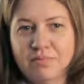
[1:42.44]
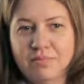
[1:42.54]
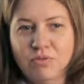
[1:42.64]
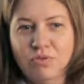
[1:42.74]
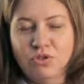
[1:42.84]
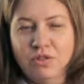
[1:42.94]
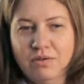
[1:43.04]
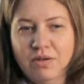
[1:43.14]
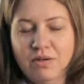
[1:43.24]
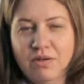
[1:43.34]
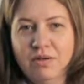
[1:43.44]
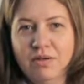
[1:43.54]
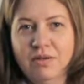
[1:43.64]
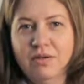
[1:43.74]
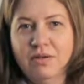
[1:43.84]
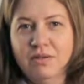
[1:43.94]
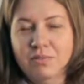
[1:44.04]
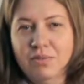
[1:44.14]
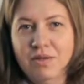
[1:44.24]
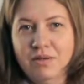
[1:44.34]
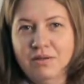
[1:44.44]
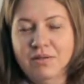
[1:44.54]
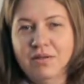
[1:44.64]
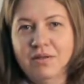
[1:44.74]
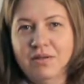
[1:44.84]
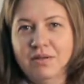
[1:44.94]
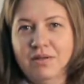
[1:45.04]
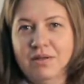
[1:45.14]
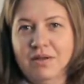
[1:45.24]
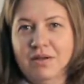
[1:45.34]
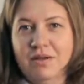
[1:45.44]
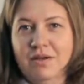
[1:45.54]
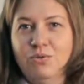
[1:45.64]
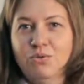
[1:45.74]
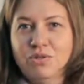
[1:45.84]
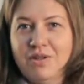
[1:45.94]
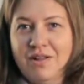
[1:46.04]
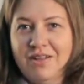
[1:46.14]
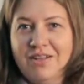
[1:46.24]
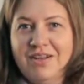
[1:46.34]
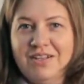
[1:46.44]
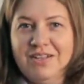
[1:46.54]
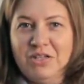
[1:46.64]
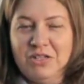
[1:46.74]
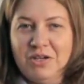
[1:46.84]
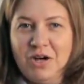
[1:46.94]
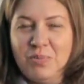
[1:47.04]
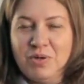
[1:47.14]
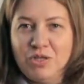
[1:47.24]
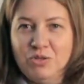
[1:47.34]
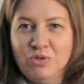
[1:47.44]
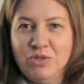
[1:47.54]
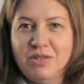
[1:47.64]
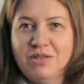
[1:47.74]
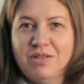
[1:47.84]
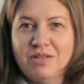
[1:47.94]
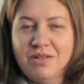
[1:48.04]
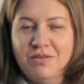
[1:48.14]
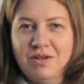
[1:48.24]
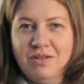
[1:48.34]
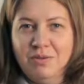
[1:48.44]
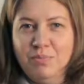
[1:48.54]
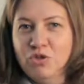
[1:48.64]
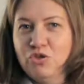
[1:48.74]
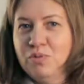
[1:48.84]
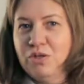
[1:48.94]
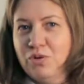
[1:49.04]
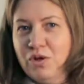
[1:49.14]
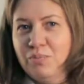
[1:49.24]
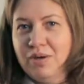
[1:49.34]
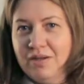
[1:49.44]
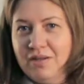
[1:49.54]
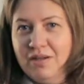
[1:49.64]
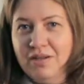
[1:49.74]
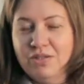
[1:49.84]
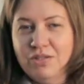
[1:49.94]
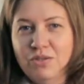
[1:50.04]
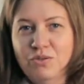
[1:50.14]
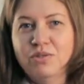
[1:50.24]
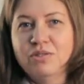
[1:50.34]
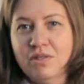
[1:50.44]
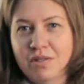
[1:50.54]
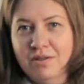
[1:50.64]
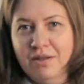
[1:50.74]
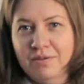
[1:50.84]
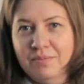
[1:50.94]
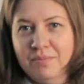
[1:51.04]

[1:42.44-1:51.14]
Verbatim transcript: такой человек, где бы я узнала наконец-то, как произносить эти слова, и причем не только по отдельности, но и слитно,